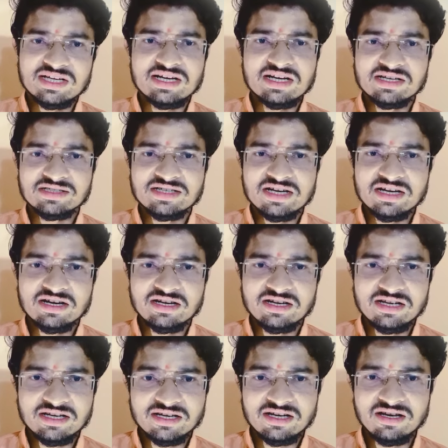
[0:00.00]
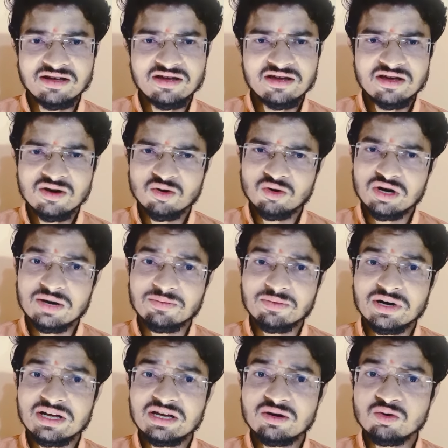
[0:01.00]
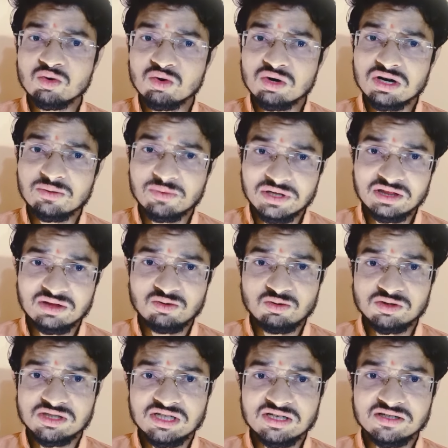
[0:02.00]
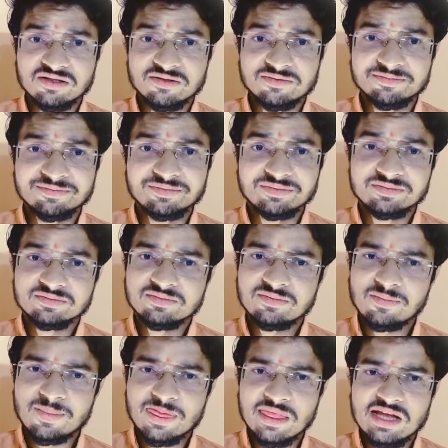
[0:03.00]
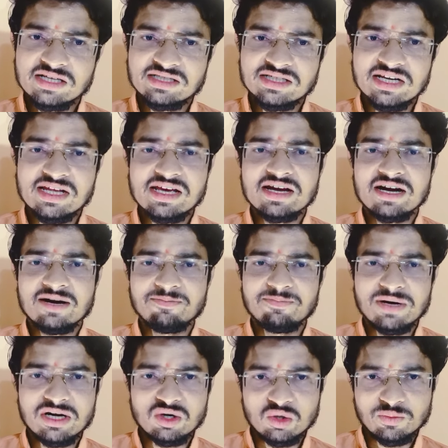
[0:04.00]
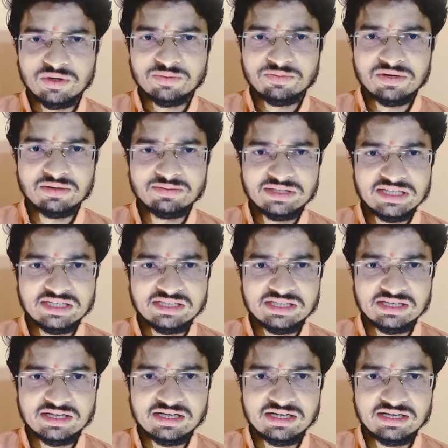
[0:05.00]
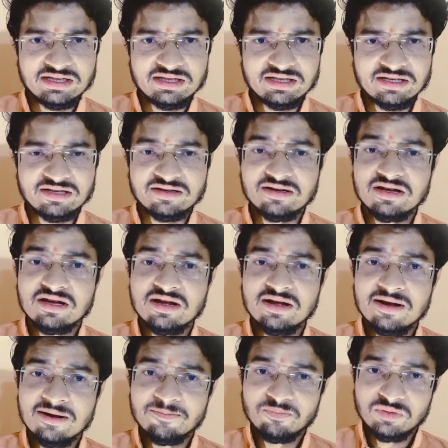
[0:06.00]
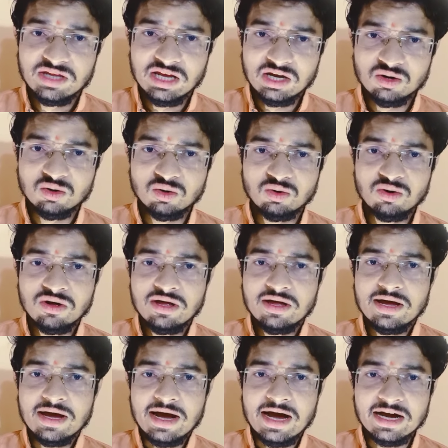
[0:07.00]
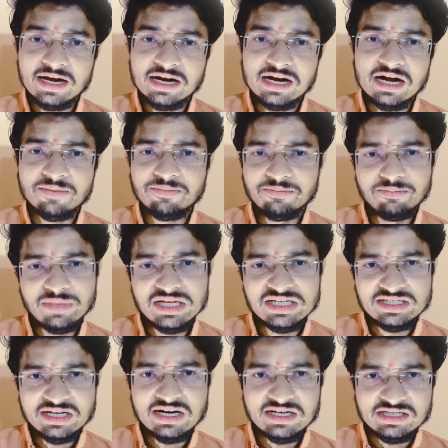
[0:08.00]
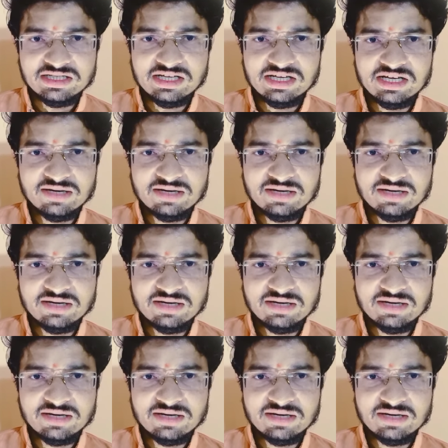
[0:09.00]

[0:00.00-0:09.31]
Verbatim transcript: लग जाएगी ठीक है और आपका ये रोना बंद हो जाएगा चलिएगा हम मेन टॉपिक पे आप चर्चा कर लेते हैं देखो अगर आप मेष राशि के